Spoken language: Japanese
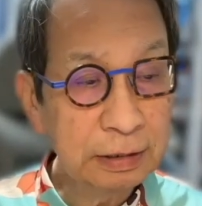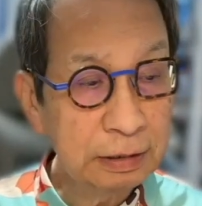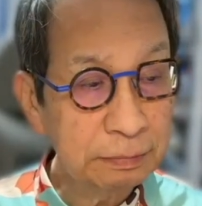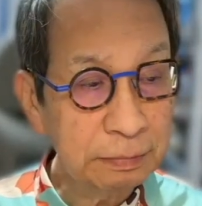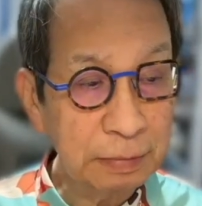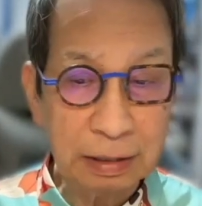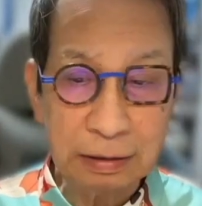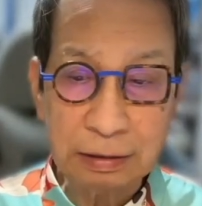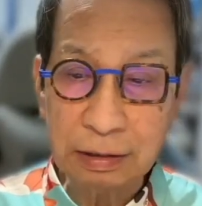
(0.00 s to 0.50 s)

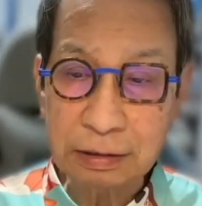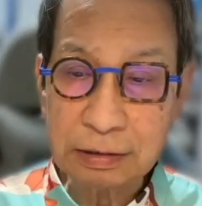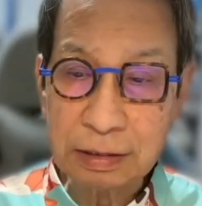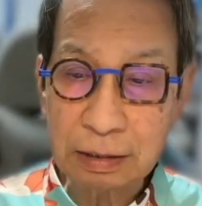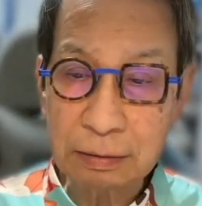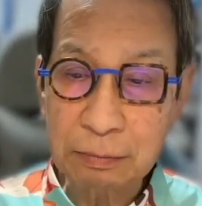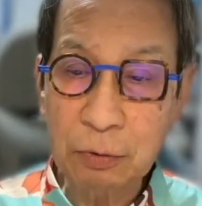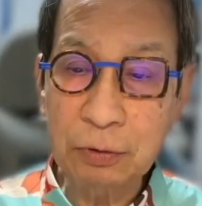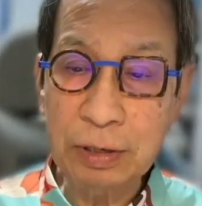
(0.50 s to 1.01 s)
まあ、ですから
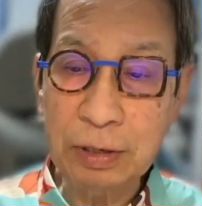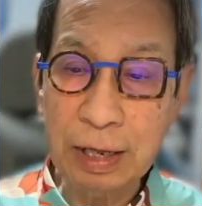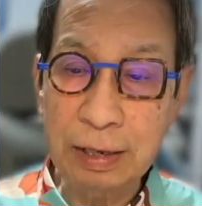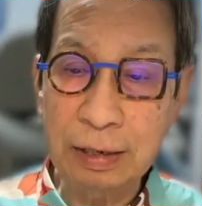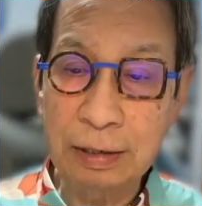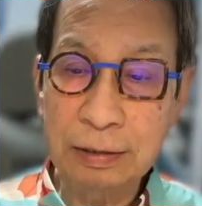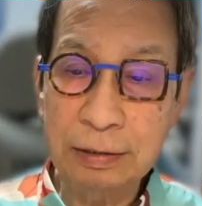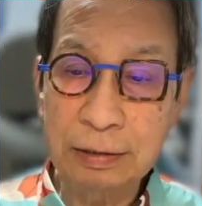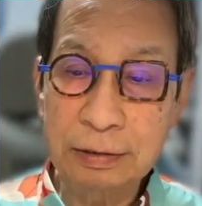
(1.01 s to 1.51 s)
もう
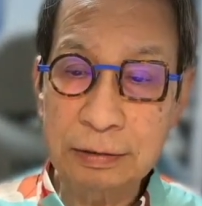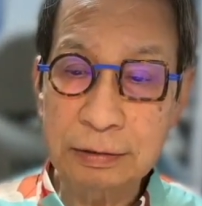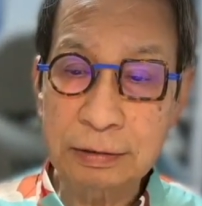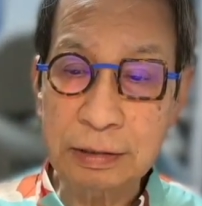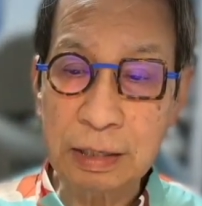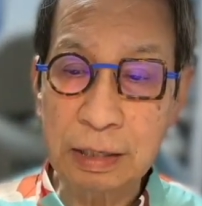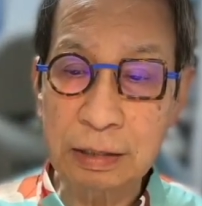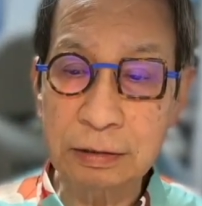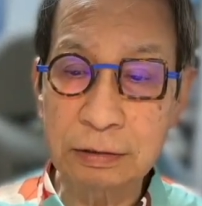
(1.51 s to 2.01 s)
ね、
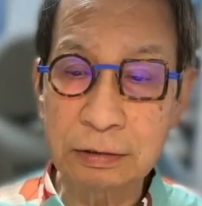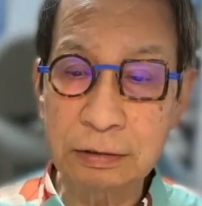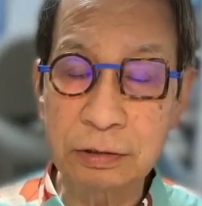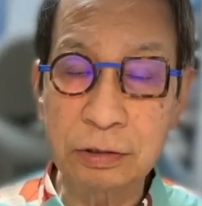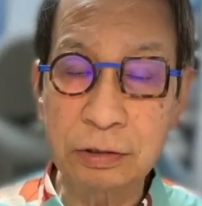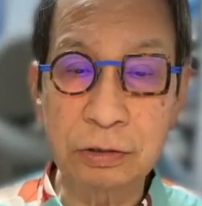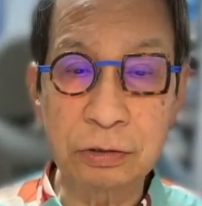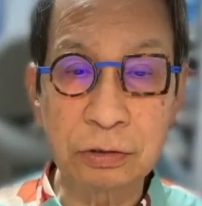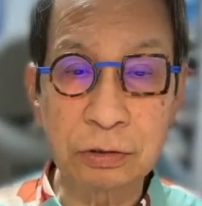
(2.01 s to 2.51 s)

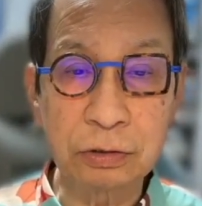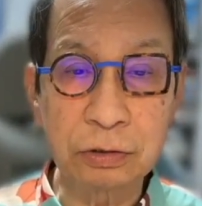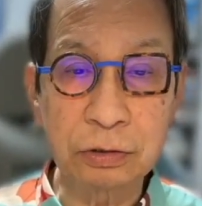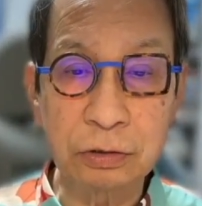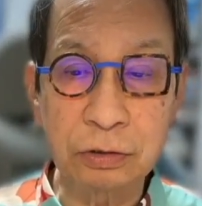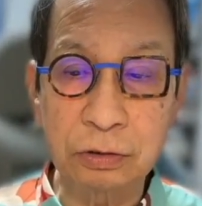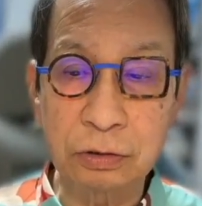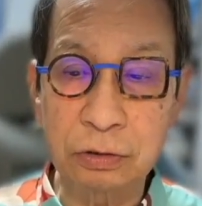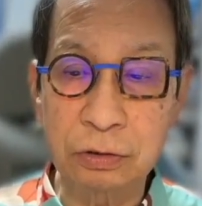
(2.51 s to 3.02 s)

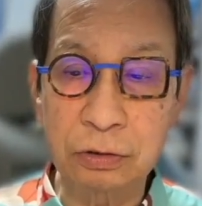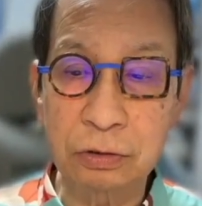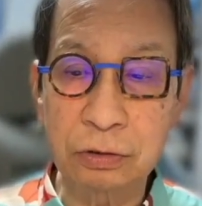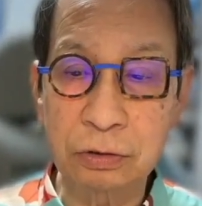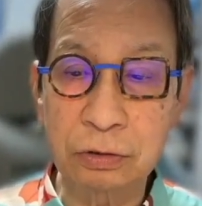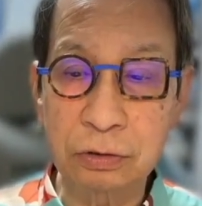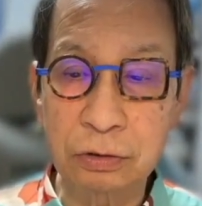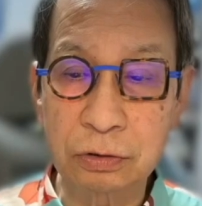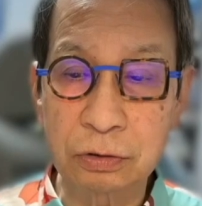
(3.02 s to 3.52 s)

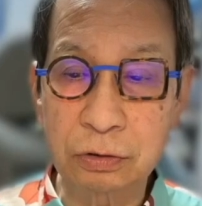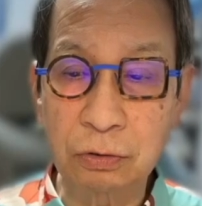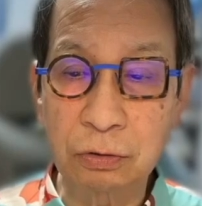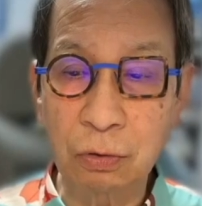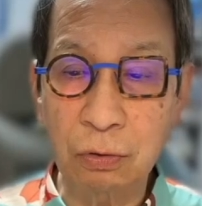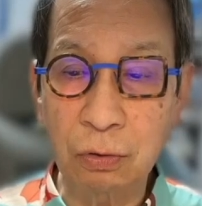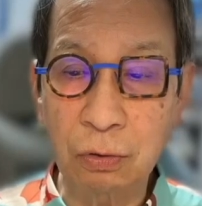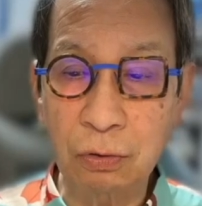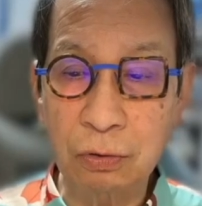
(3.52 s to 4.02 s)
35、
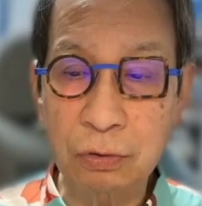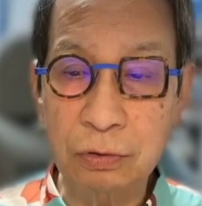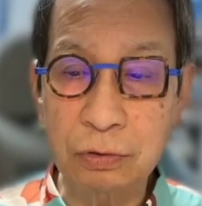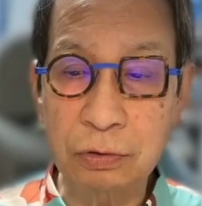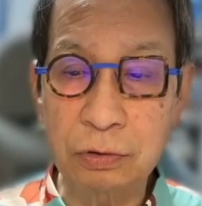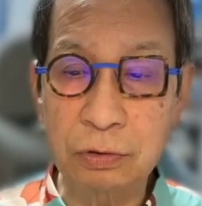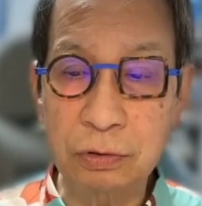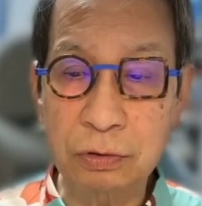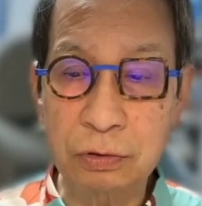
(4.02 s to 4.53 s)
6、